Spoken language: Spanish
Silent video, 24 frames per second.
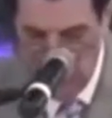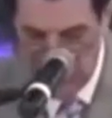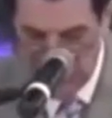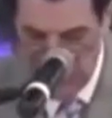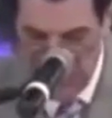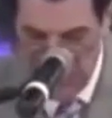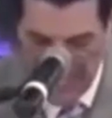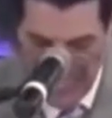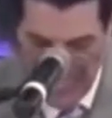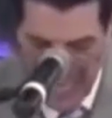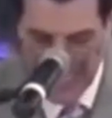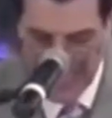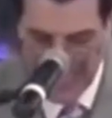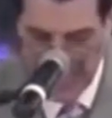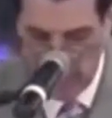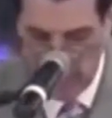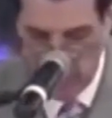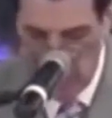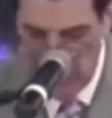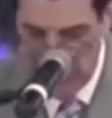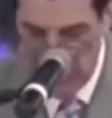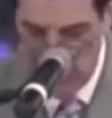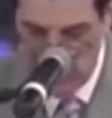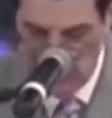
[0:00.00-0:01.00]
nuestra casa,
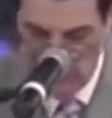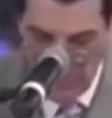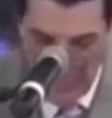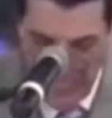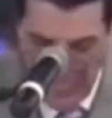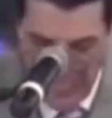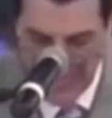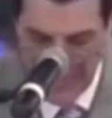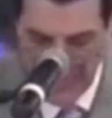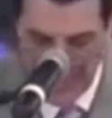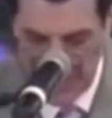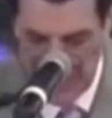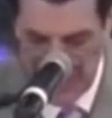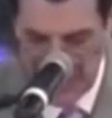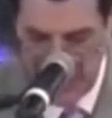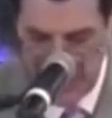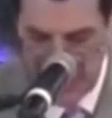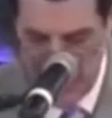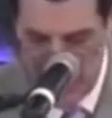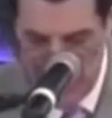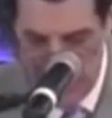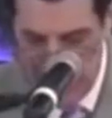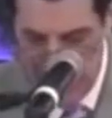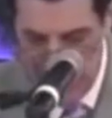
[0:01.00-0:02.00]
nuestras
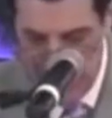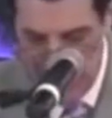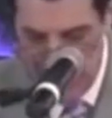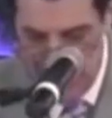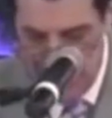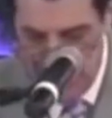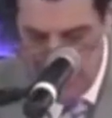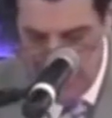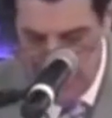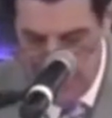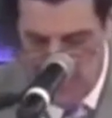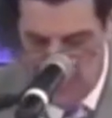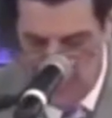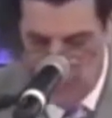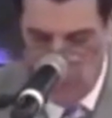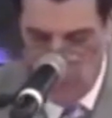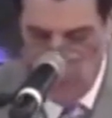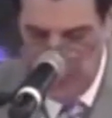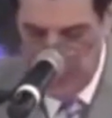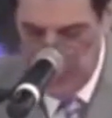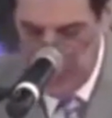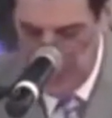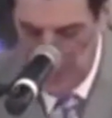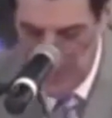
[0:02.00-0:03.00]
finanzas,
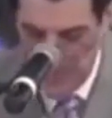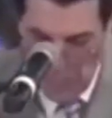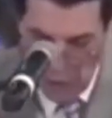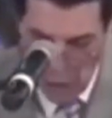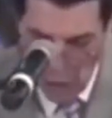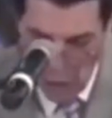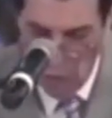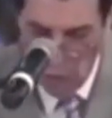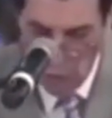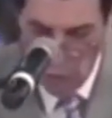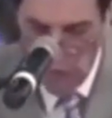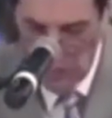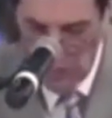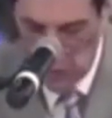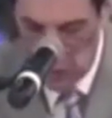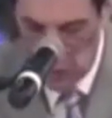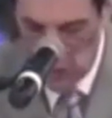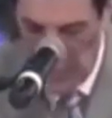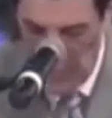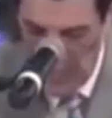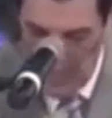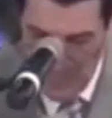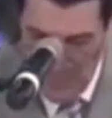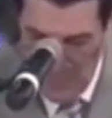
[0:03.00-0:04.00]
nuestra salud,
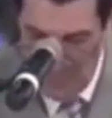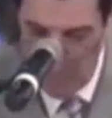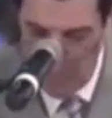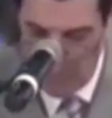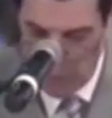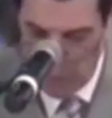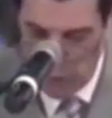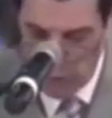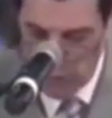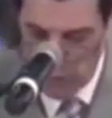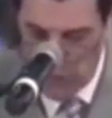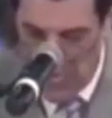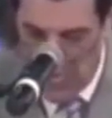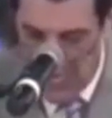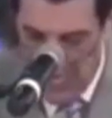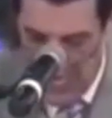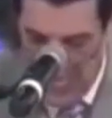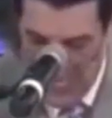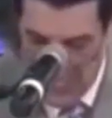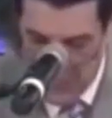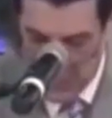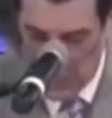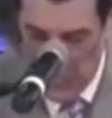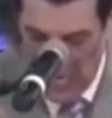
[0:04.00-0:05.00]
nuestros alimentos,
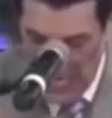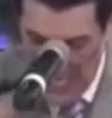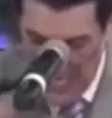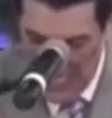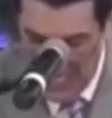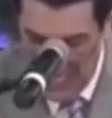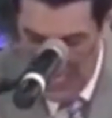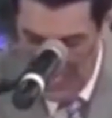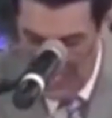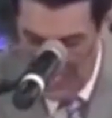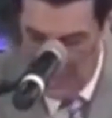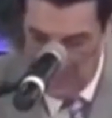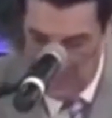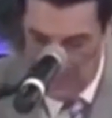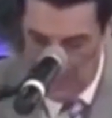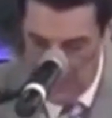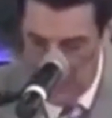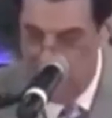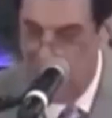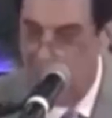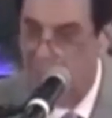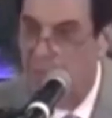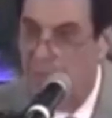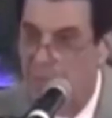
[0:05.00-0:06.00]
está en Él.
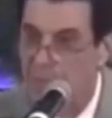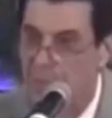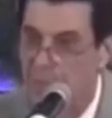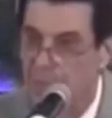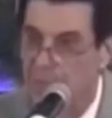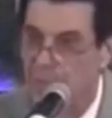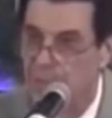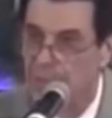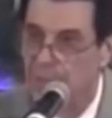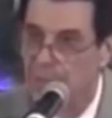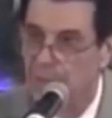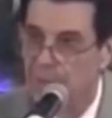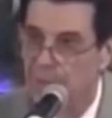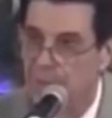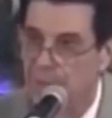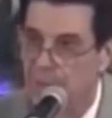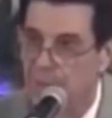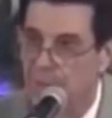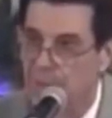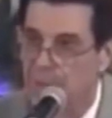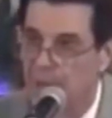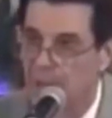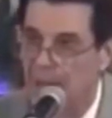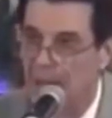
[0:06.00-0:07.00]

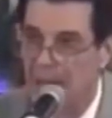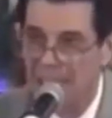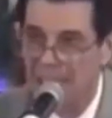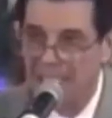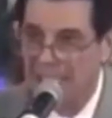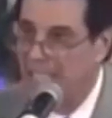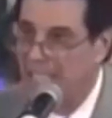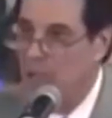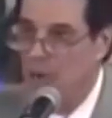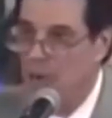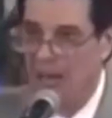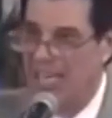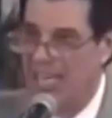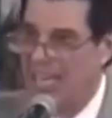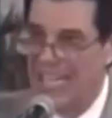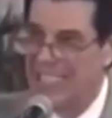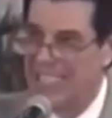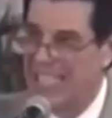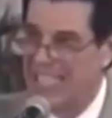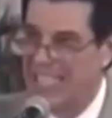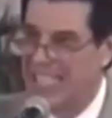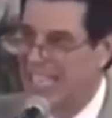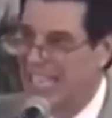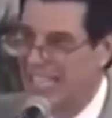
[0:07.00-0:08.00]
Aquí no hay
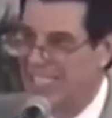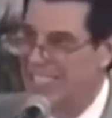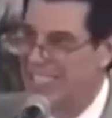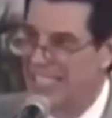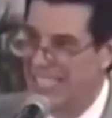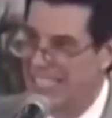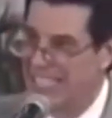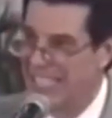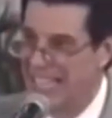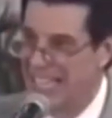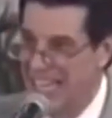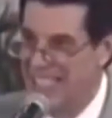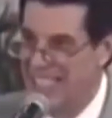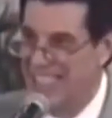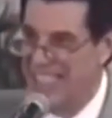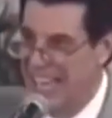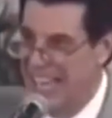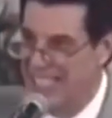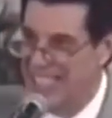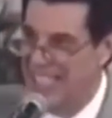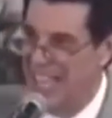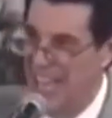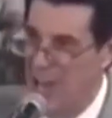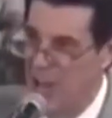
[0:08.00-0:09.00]
nada grande.
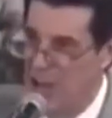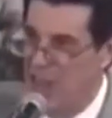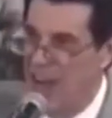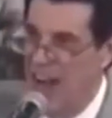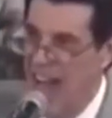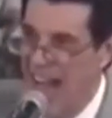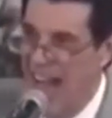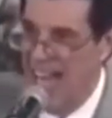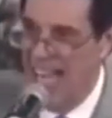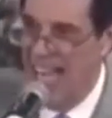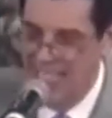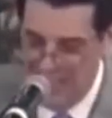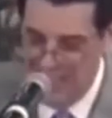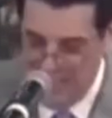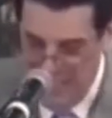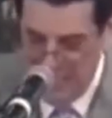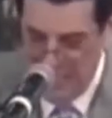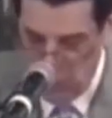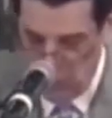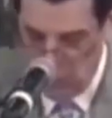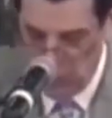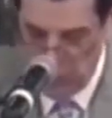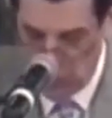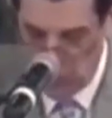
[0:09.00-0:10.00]
Grande es Jehová y
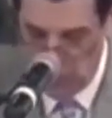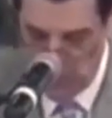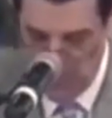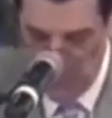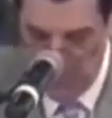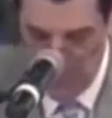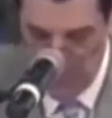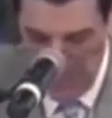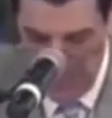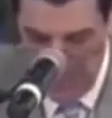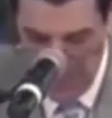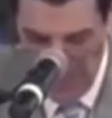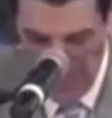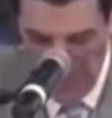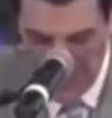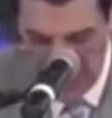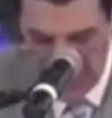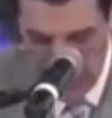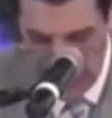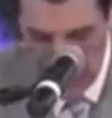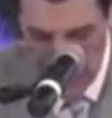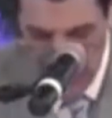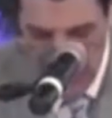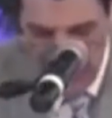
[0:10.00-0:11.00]
digno de suprema
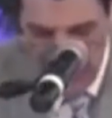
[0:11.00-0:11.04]
alabanza.